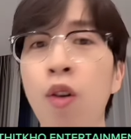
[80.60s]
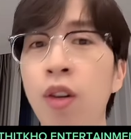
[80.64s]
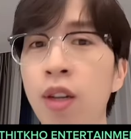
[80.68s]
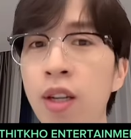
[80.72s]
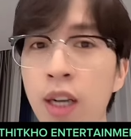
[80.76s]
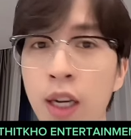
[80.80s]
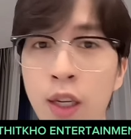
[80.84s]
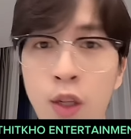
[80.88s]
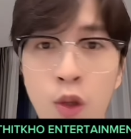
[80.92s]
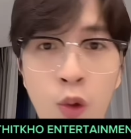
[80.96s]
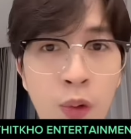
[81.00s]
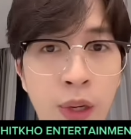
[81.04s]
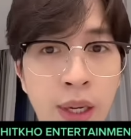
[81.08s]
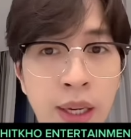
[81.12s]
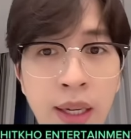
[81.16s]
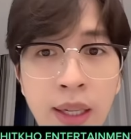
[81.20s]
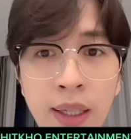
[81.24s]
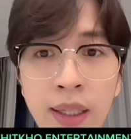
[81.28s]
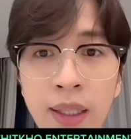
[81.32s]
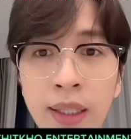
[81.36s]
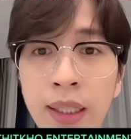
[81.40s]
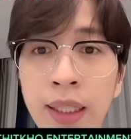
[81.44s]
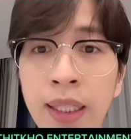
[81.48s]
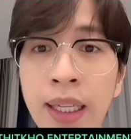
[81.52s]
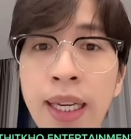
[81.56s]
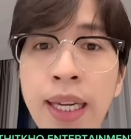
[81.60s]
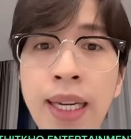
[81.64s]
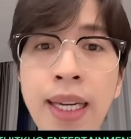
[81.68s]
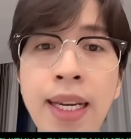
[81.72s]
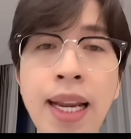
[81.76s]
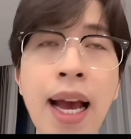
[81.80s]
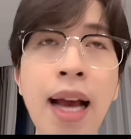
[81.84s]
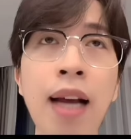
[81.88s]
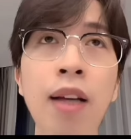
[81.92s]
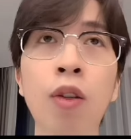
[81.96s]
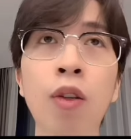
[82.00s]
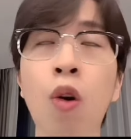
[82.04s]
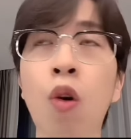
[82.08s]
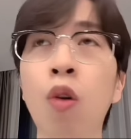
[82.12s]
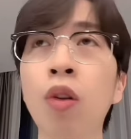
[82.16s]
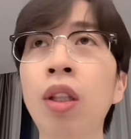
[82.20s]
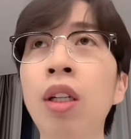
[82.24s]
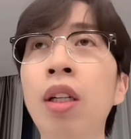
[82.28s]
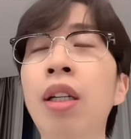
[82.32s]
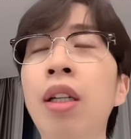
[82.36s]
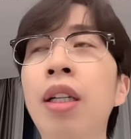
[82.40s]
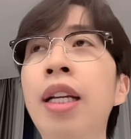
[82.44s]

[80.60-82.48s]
mọi người chú ý khi đã có